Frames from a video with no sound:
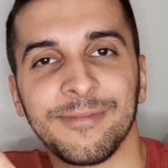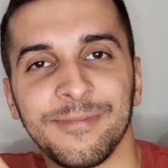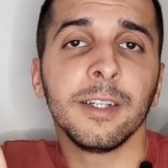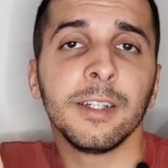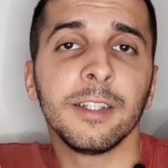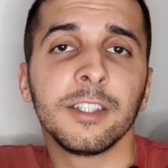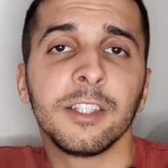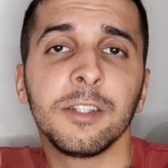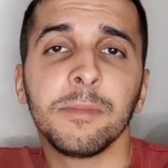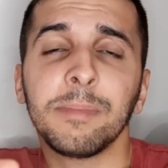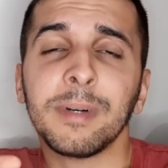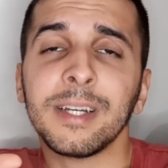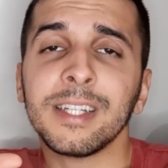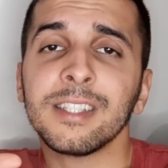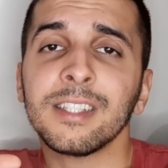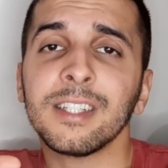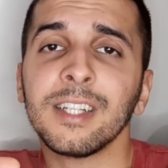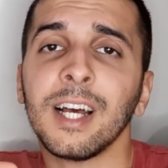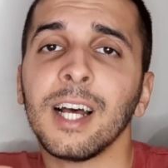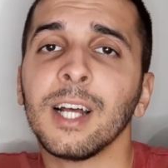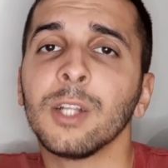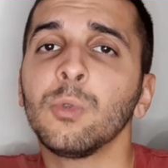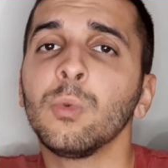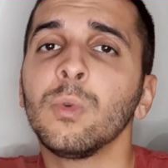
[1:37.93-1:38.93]
Si passa
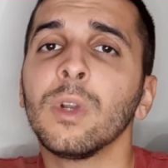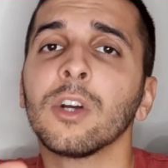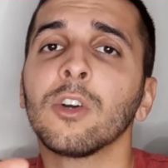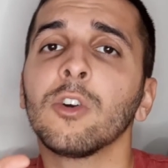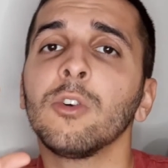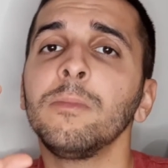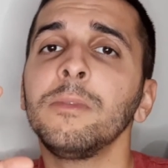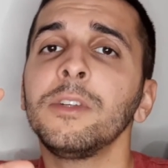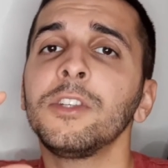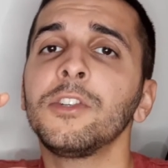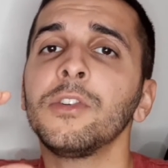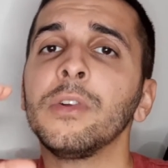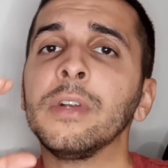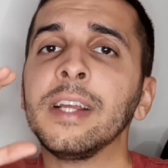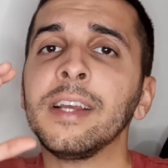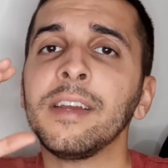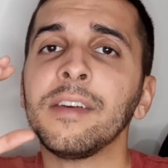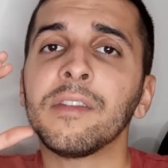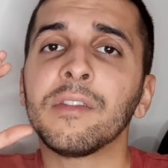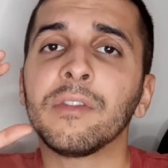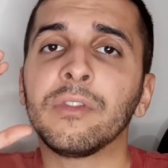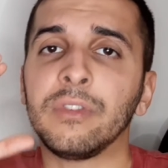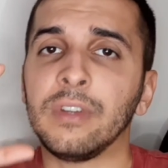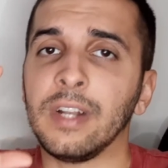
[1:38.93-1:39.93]
ad una commissione
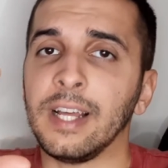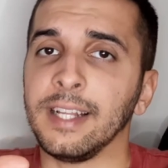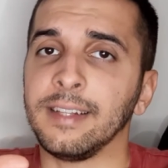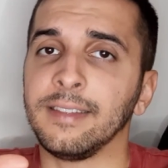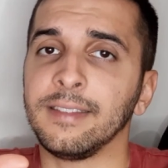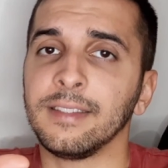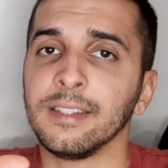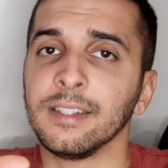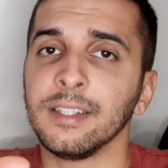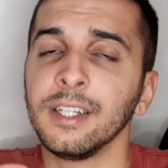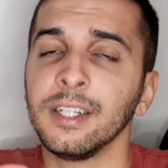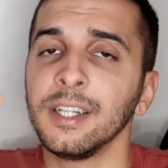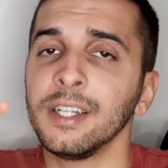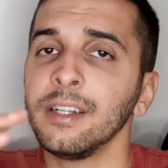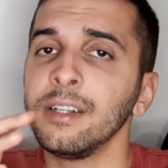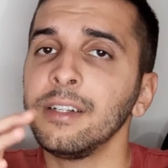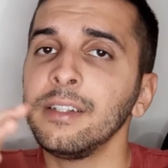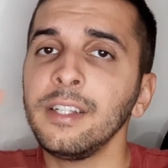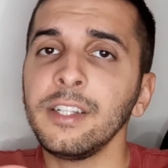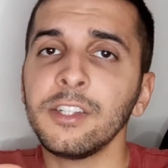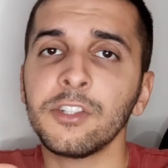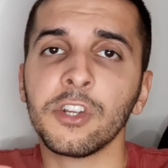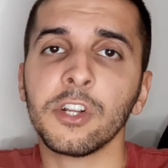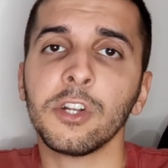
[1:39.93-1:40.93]
flat,
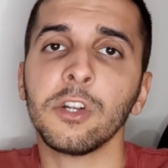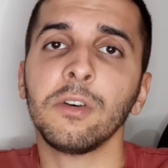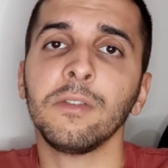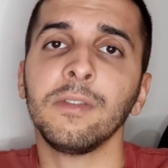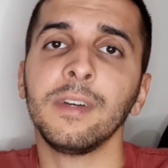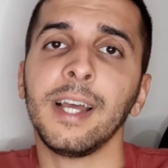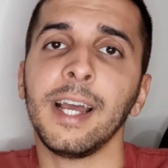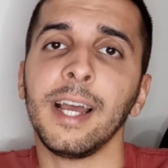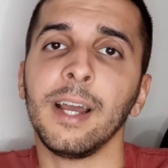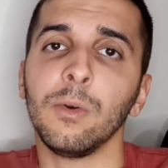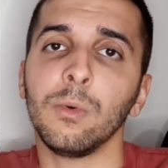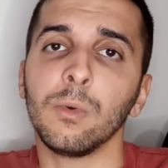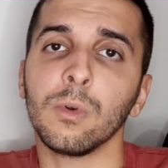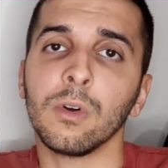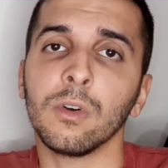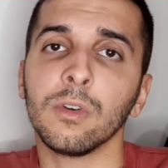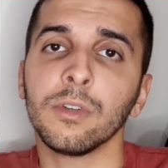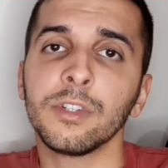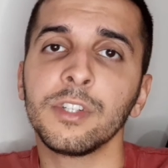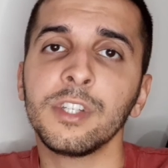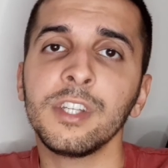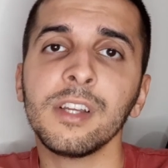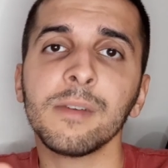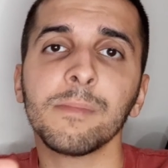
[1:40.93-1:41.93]
19 euro,
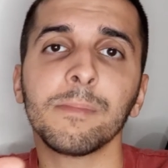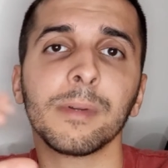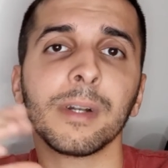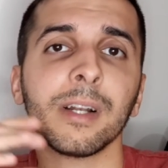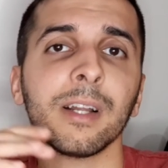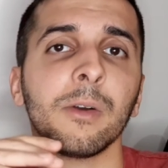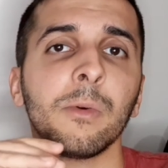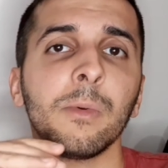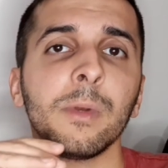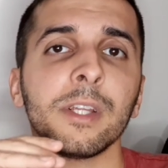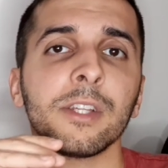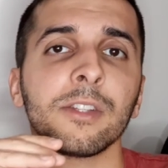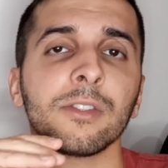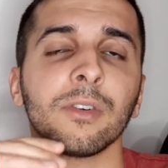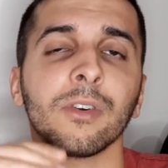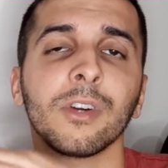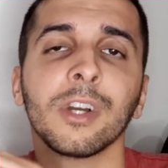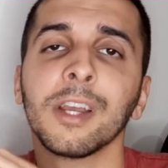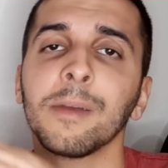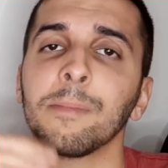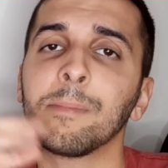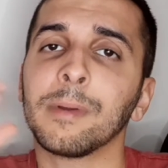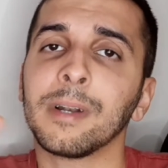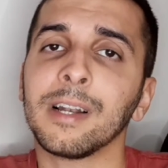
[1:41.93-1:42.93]
sia per l'acquisto
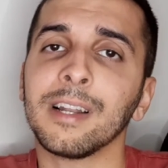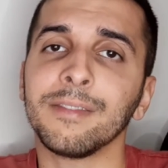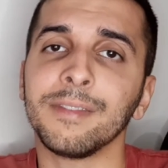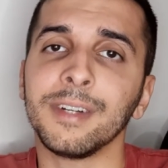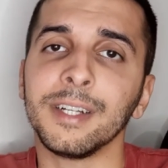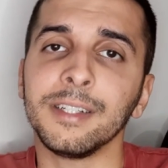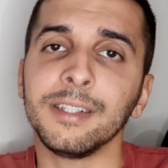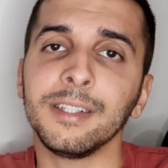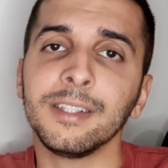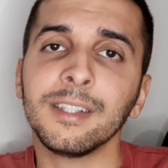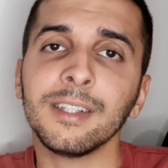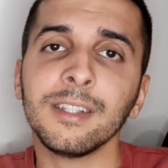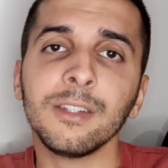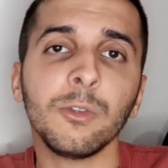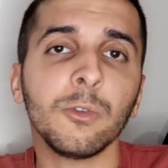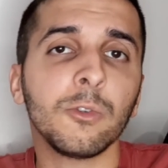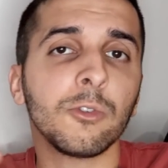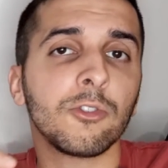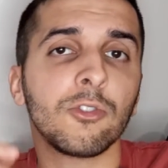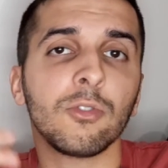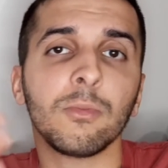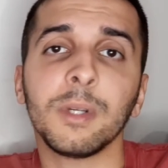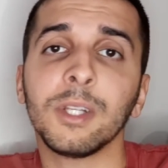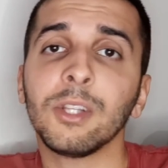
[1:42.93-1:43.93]
che per la vendita di uno
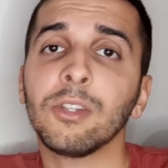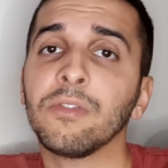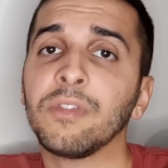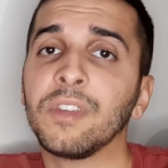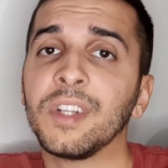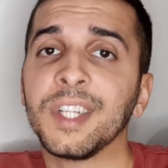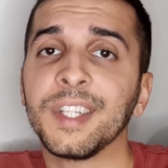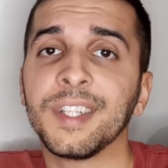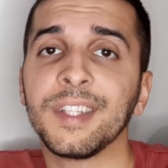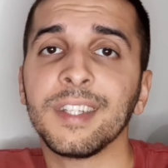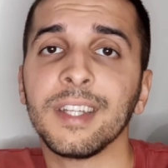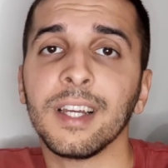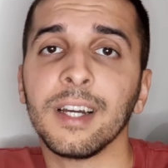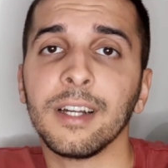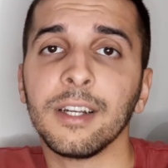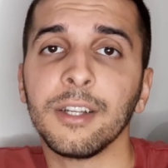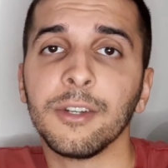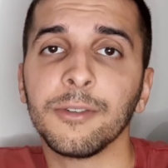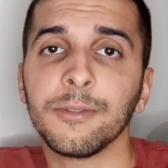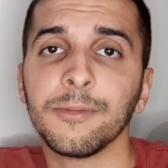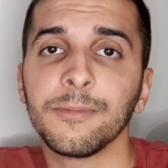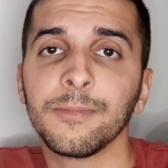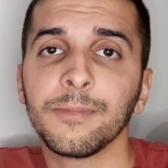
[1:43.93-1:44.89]
strumento finanziario.